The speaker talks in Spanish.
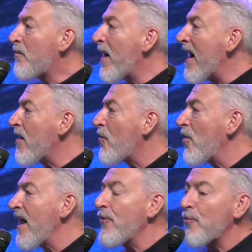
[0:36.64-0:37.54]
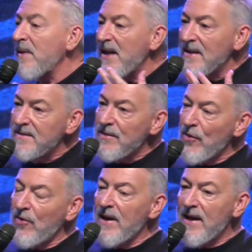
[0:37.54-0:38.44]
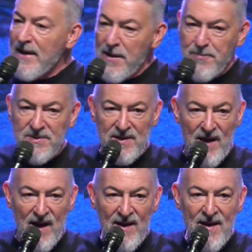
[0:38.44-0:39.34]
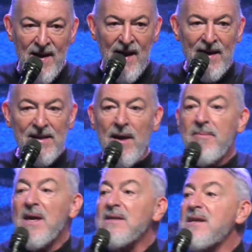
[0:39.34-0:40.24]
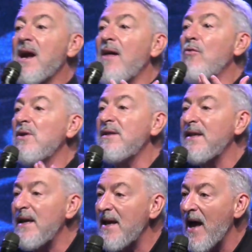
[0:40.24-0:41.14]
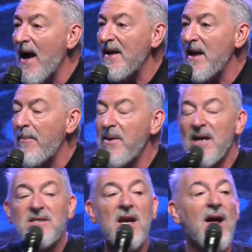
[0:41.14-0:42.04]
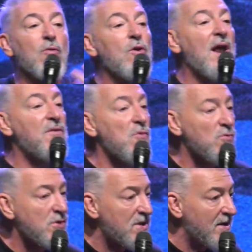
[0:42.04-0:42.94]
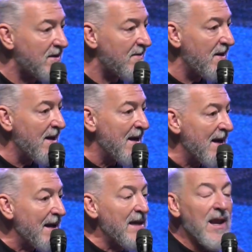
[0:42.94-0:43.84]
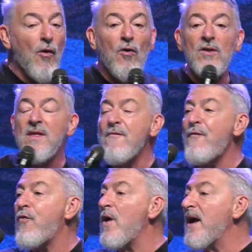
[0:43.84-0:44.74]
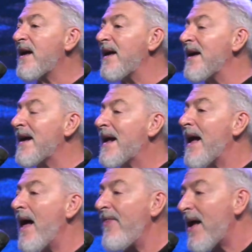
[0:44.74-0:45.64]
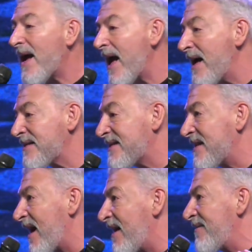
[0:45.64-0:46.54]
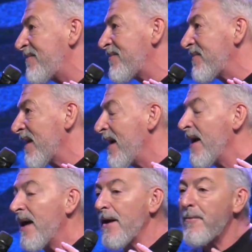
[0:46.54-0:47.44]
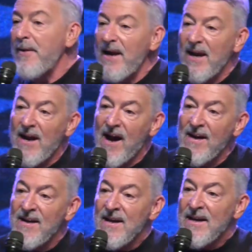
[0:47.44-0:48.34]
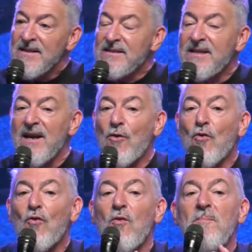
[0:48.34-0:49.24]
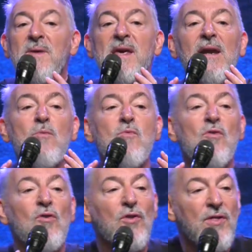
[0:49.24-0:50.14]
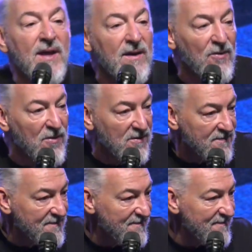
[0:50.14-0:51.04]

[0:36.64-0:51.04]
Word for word: bajo la dominación egipcia. Y había llegado el día y había llegado la noche. Y la orden fue que en cada casa hebrea se comiera un cordero.